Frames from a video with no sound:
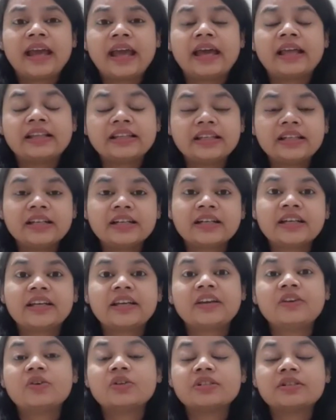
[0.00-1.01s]
हेल्दी
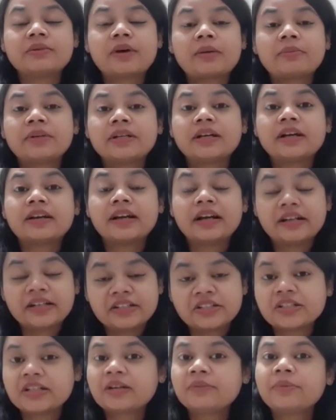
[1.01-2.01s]
लगेंगे और जब आप इनका
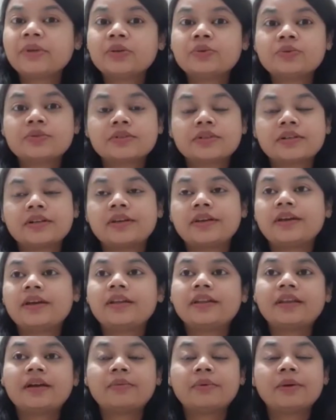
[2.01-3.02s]
कंडीशनर भी यूज़
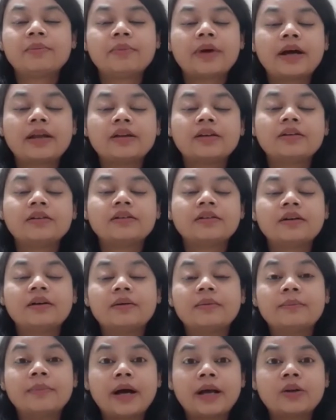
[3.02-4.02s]
करेंगे तब ये बाल
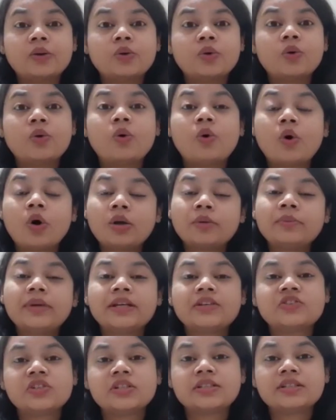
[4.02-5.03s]
बालों को और भी
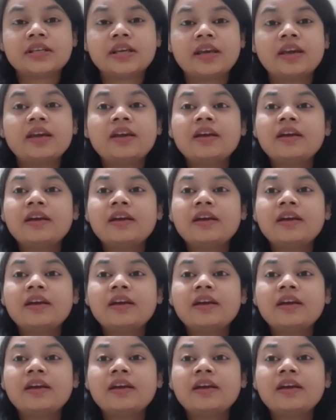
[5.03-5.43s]
अच्छे से